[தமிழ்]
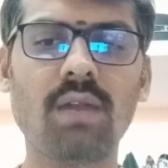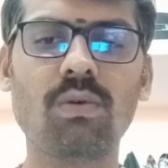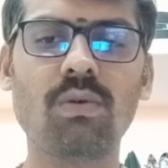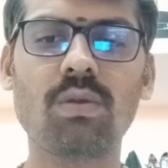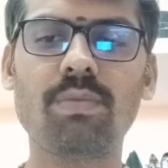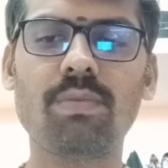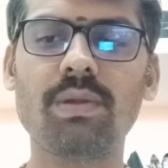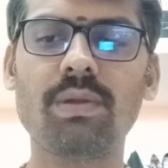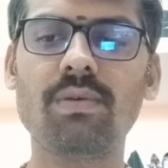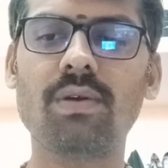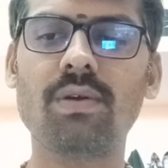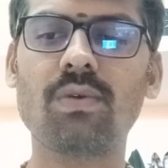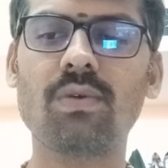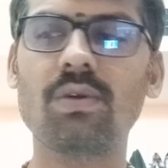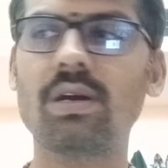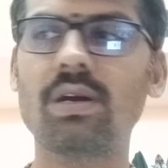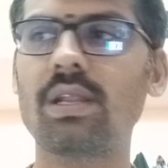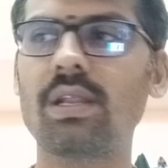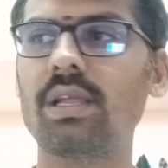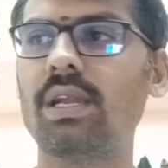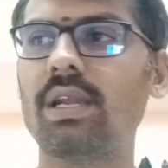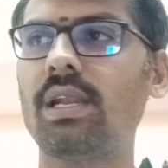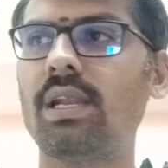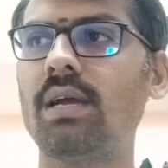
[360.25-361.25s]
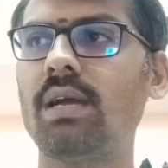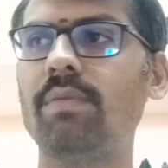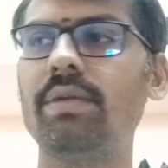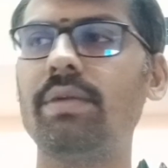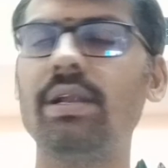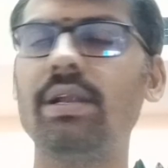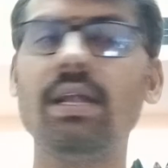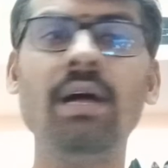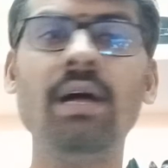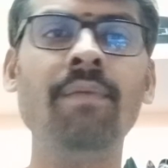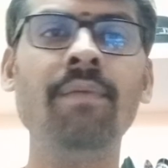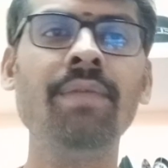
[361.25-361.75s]
ஒரு பதிவை கொடுக்குறது என்ன
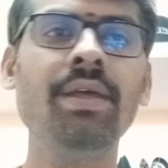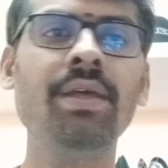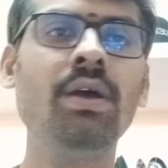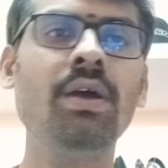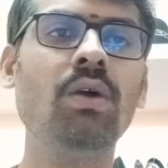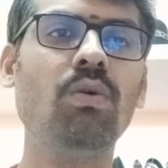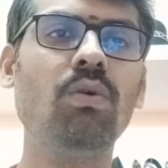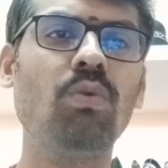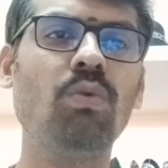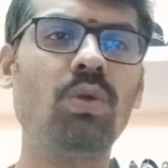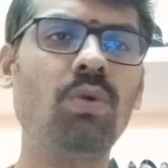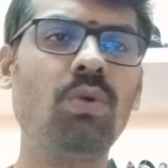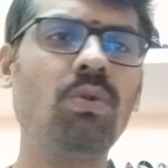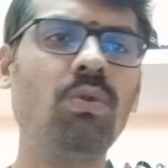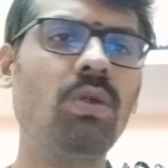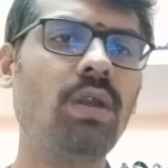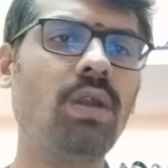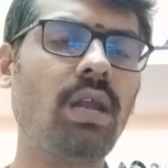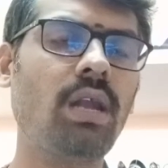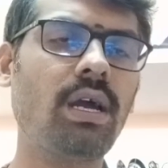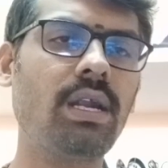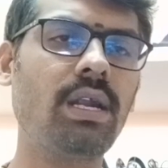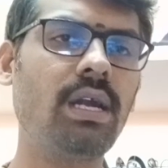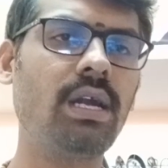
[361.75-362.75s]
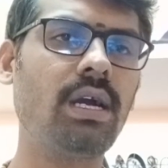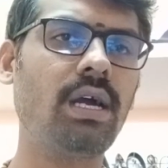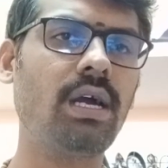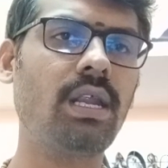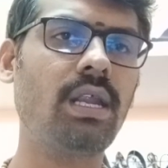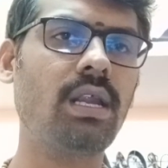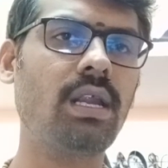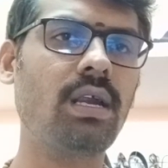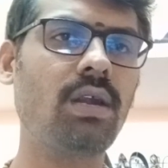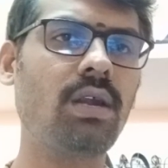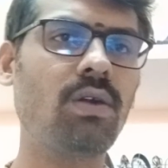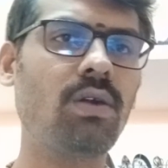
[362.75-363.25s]
அப்படின்னா ஒரு ஒரு
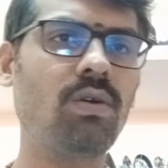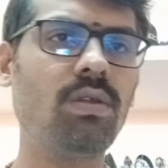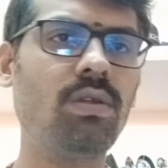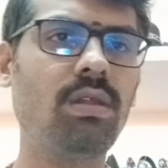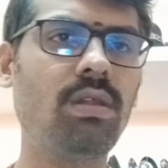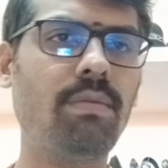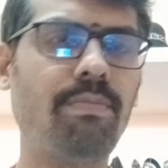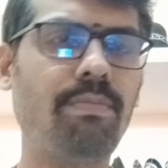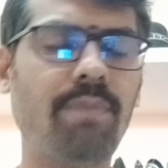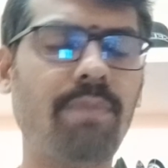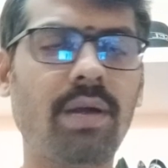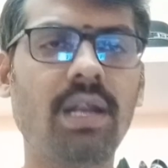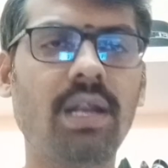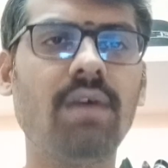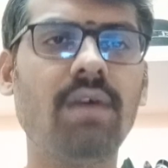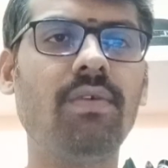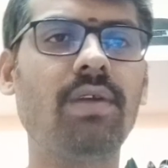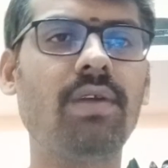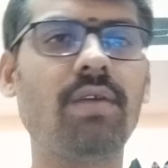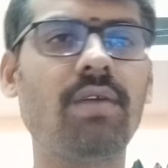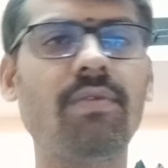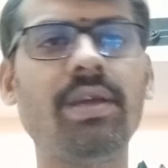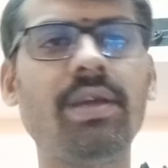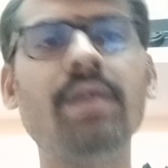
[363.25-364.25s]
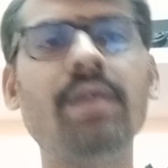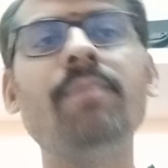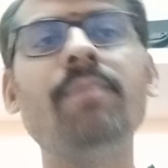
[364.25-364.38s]
லக்னக்காரர்களுக்கும் இந்த பண வரவை